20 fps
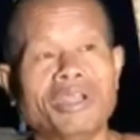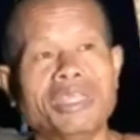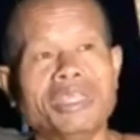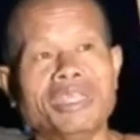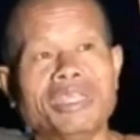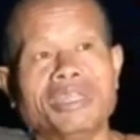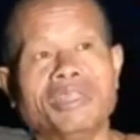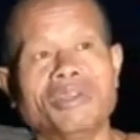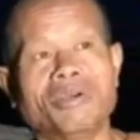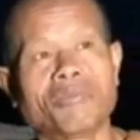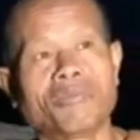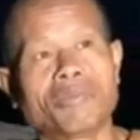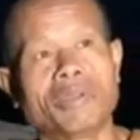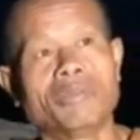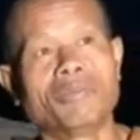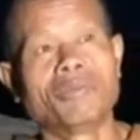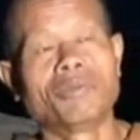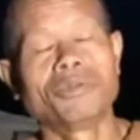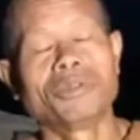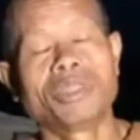คนดี
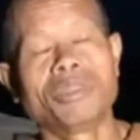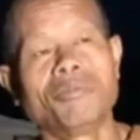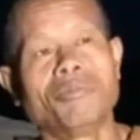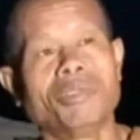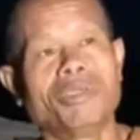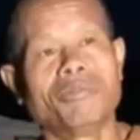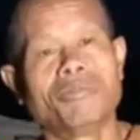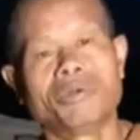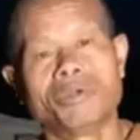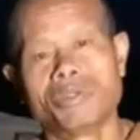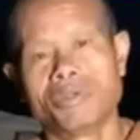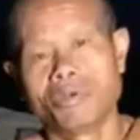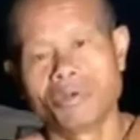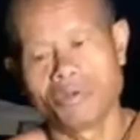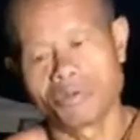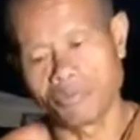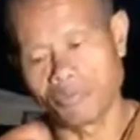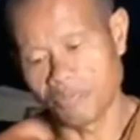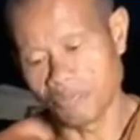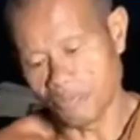ต้องเป็นผู้ที่มี
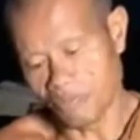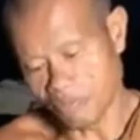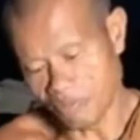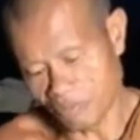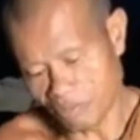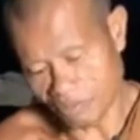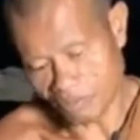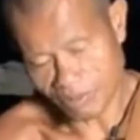ประโยชน์